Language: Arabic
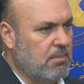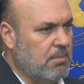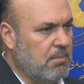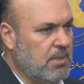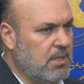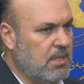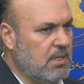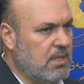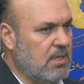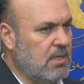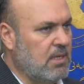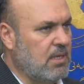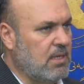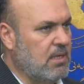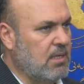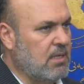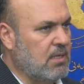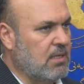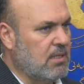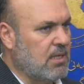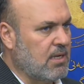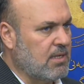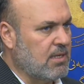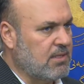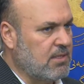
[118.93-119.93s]

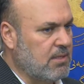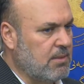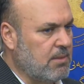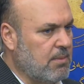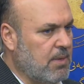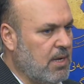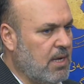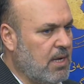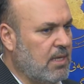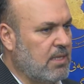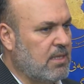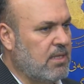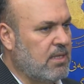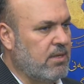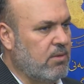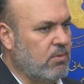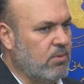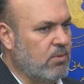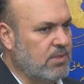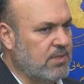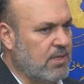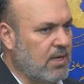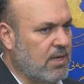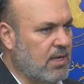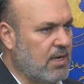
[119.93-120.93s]
بتقسيمات
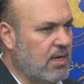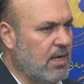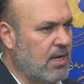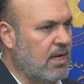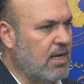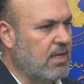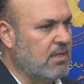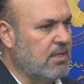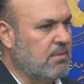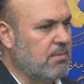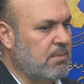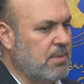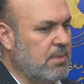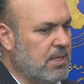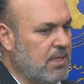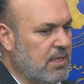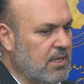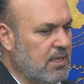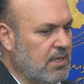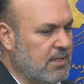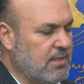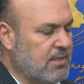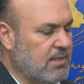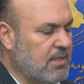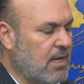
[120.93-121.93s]
للوزارات
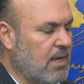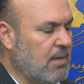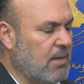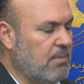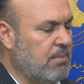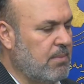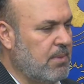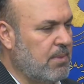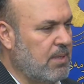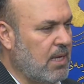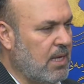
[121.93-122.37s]
بحساب